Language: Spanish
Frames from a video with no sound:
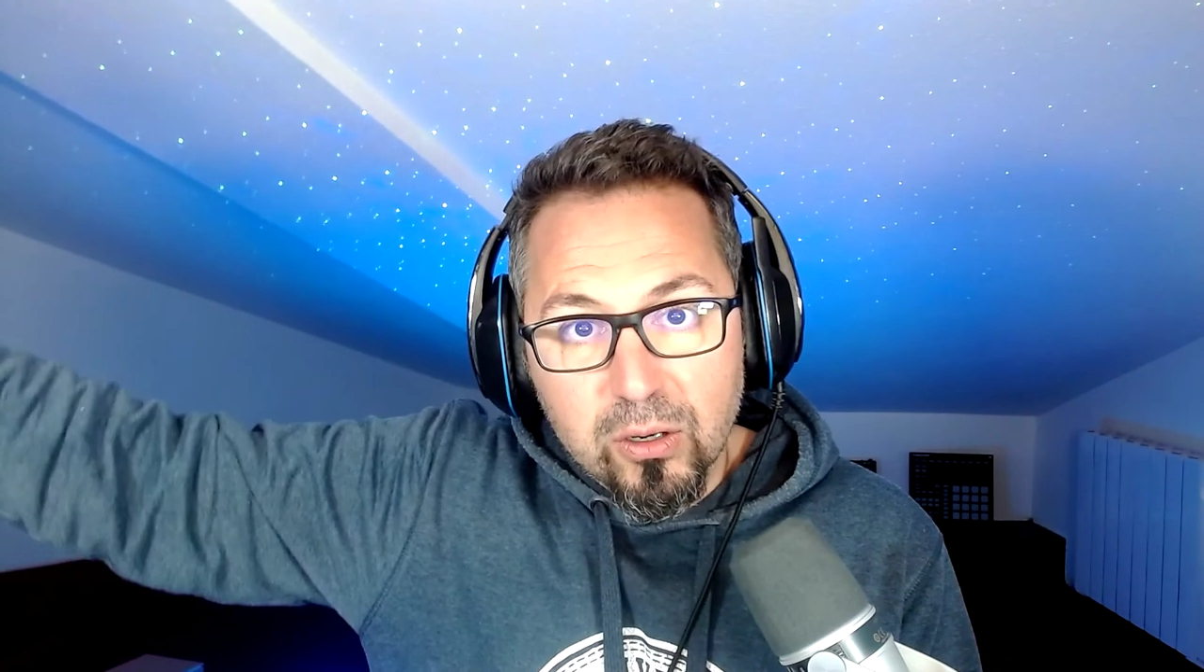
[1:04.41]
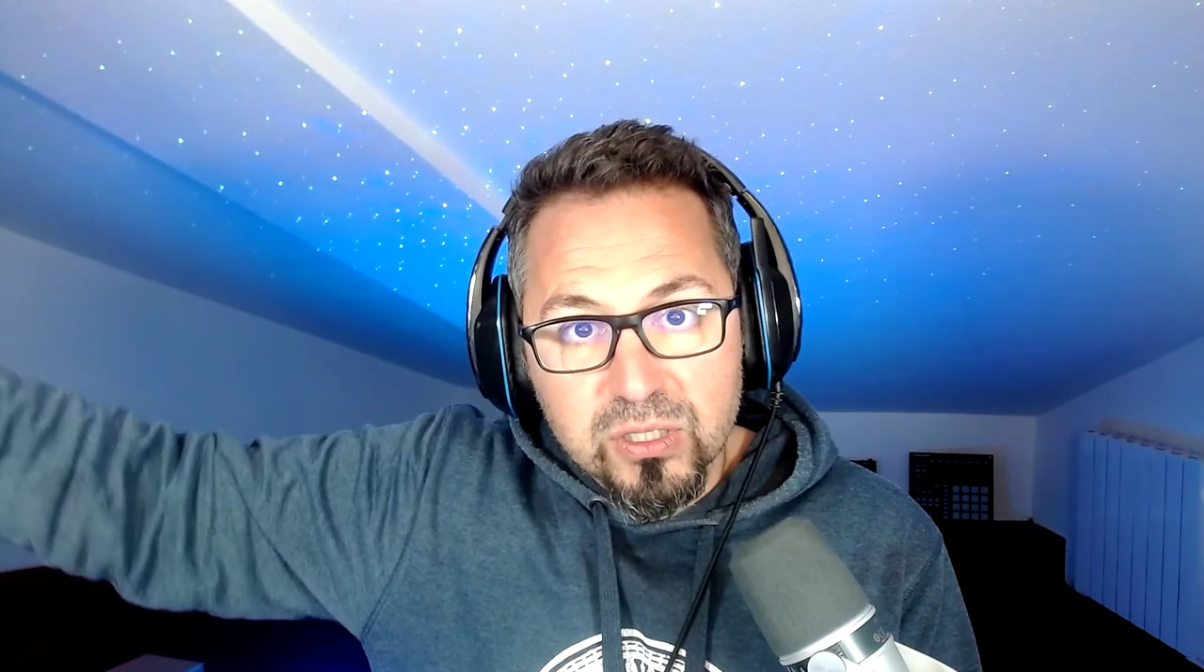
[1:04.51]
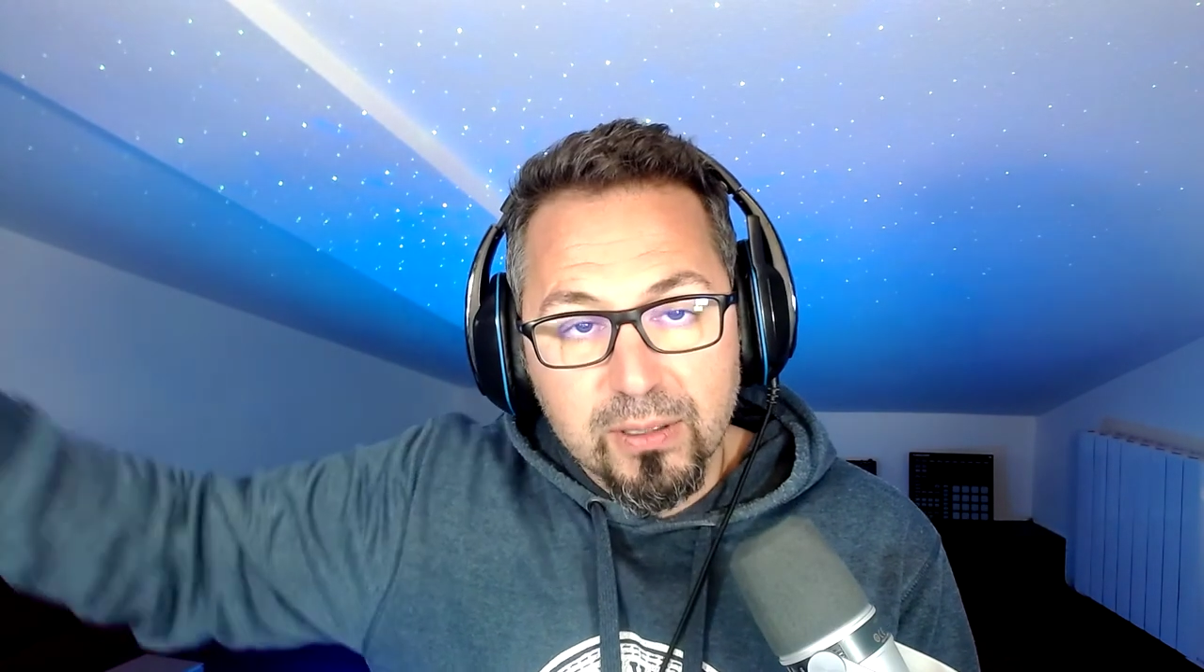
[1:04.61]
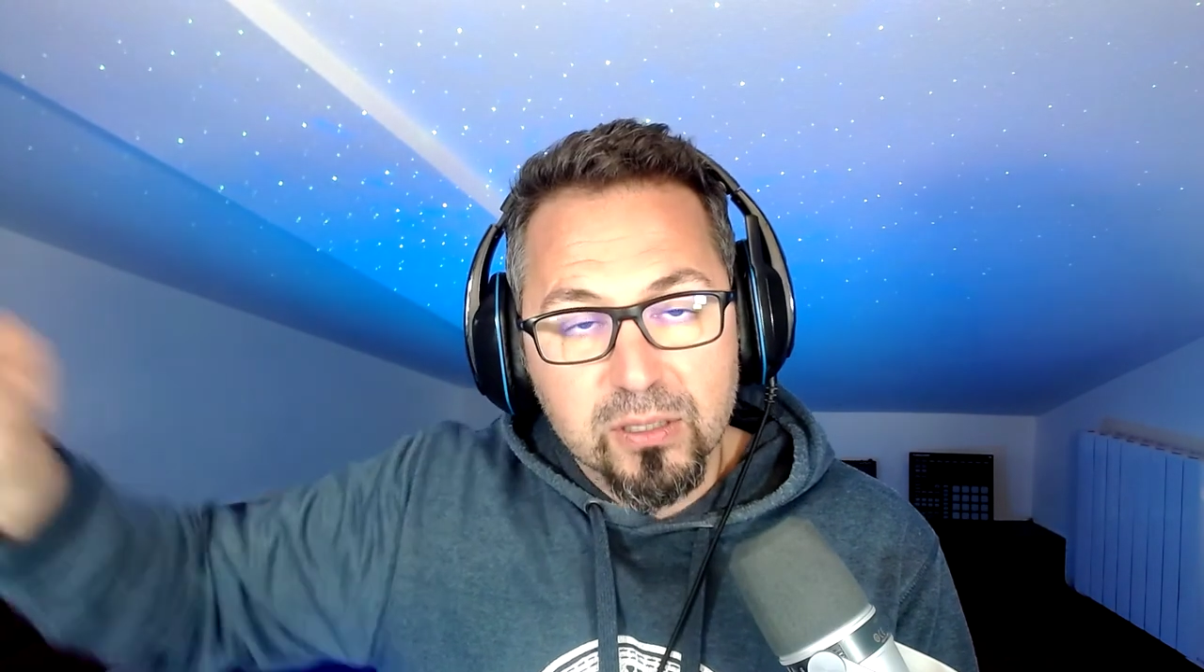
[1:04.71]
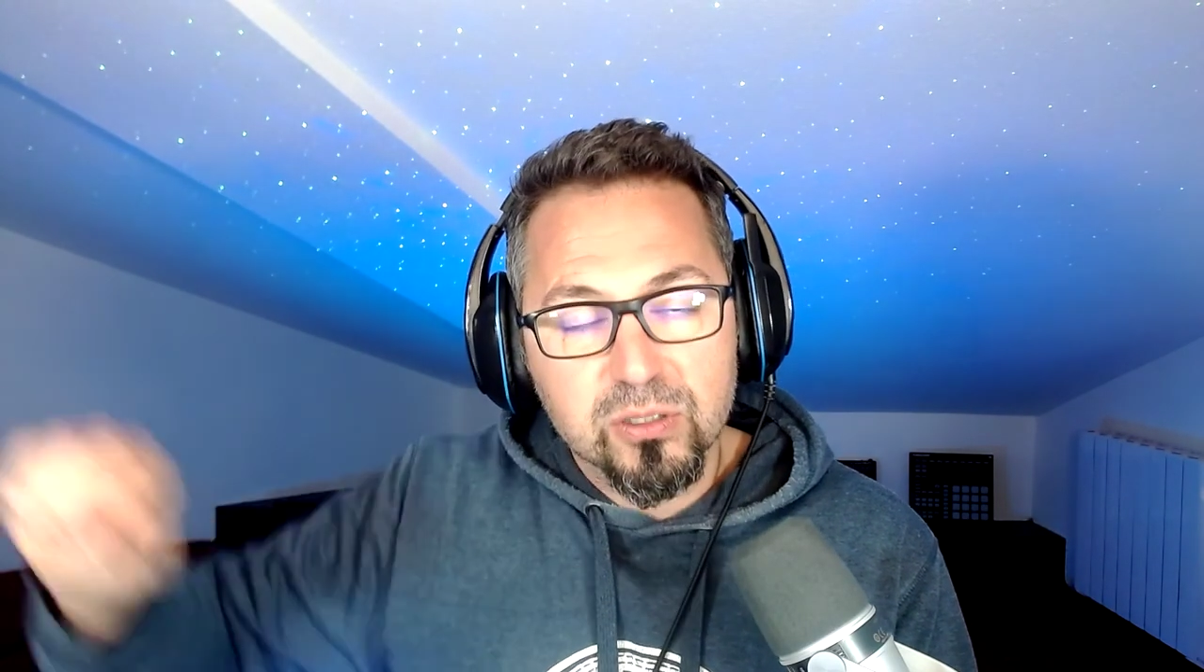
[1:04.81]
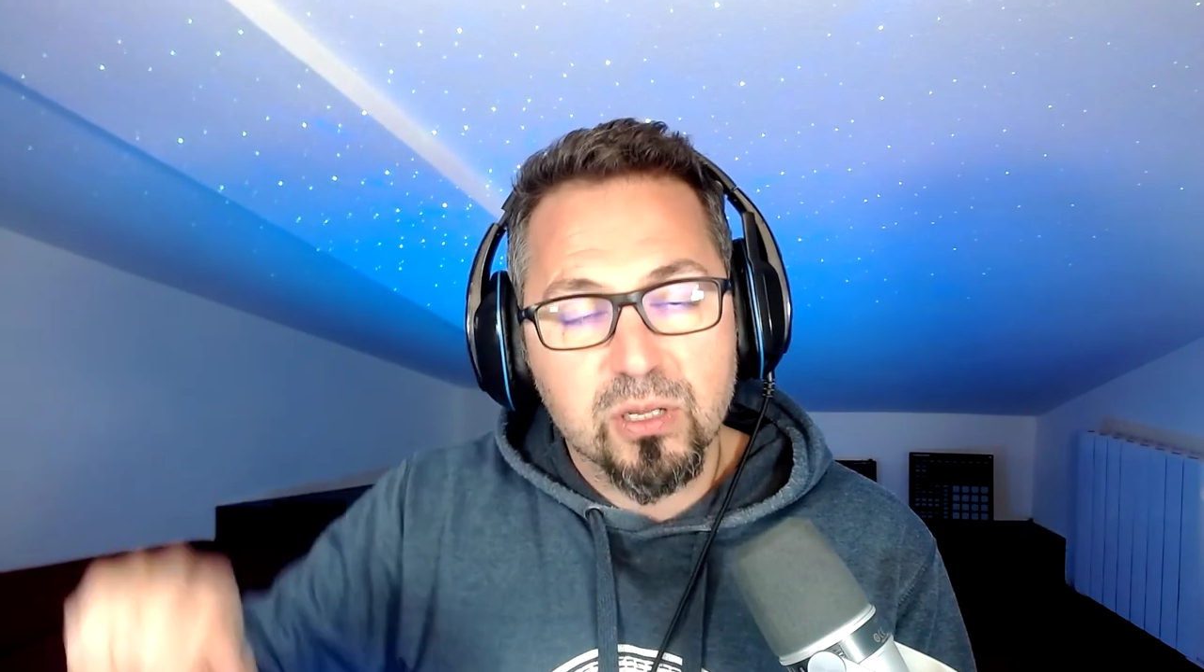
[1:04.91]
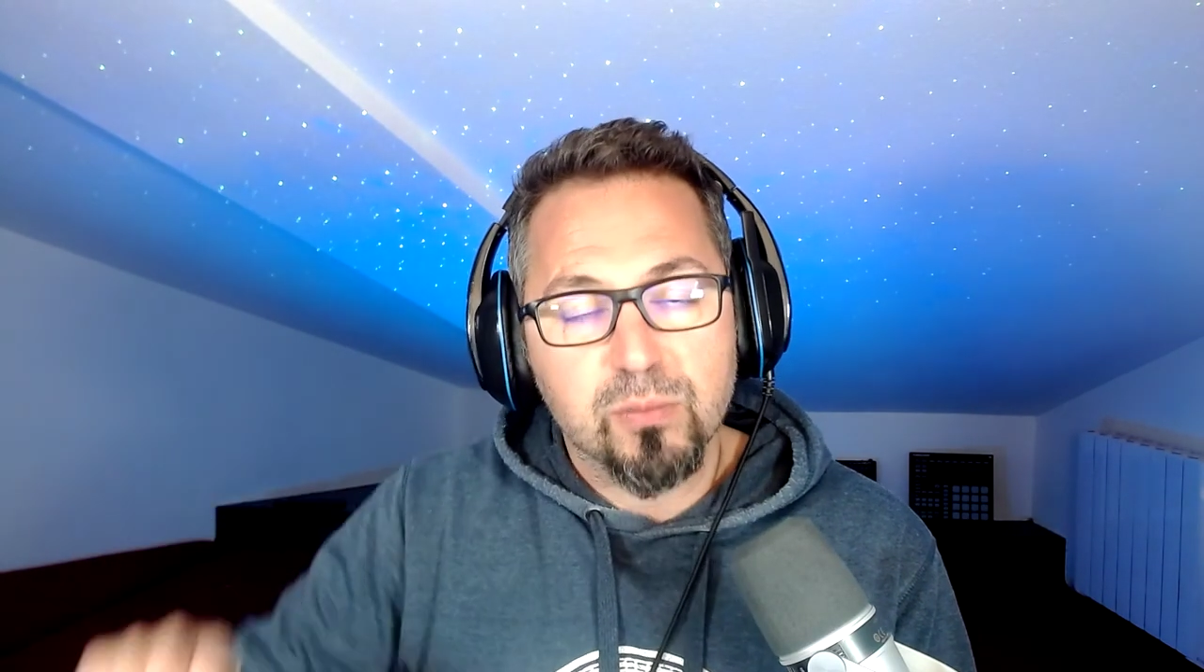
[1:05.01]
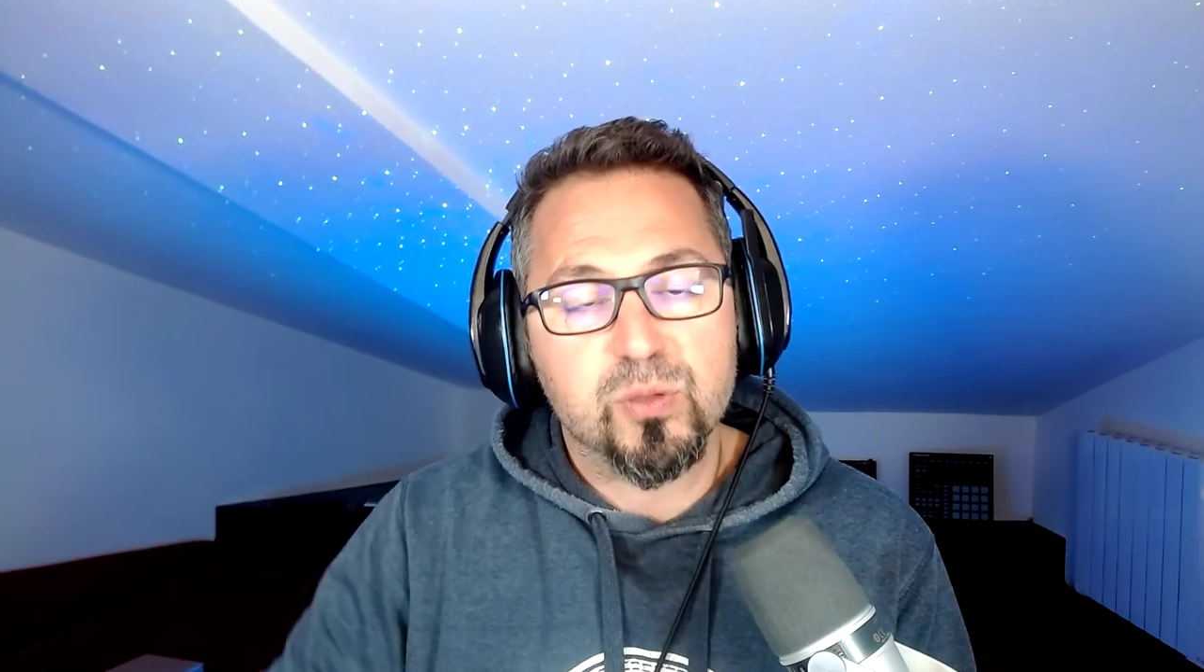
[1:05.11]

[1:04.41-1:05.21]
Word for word: los eventos que